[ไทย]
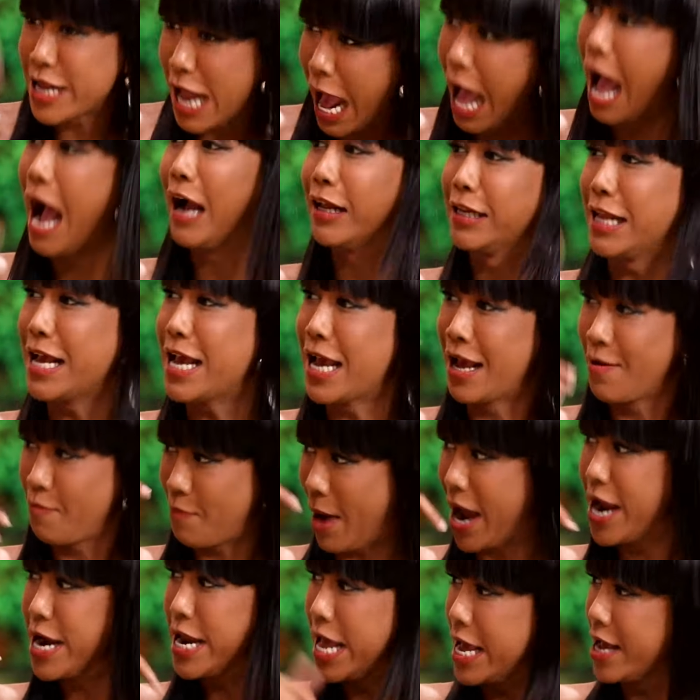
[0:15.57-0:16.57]
ยากดิ
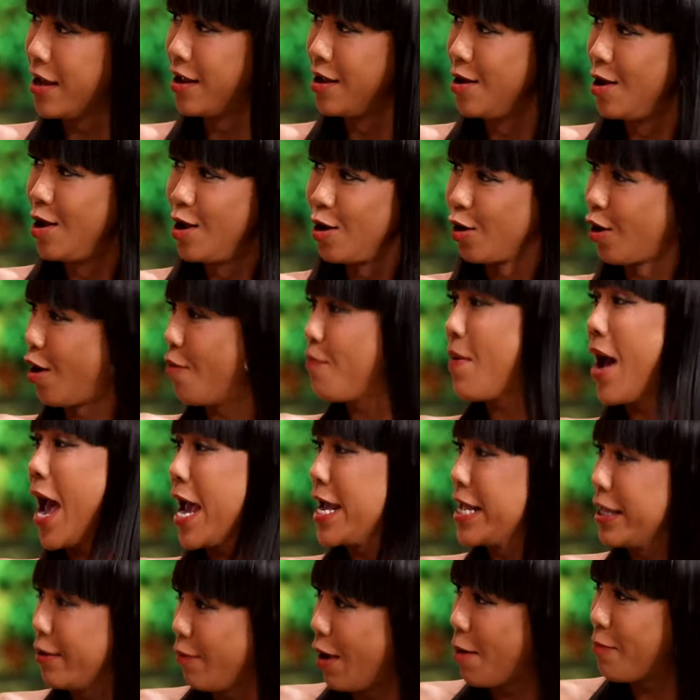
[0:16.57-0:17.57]
ไปดิก็ไป
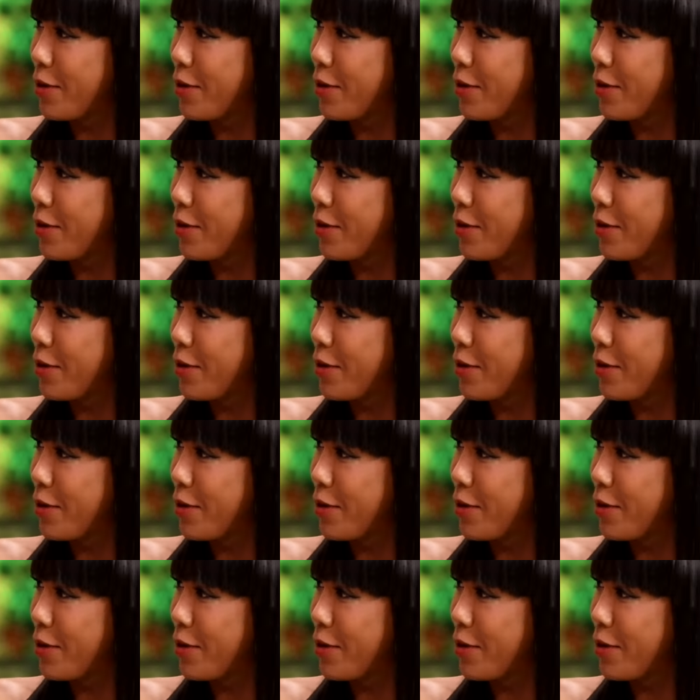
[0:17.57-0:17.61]
ค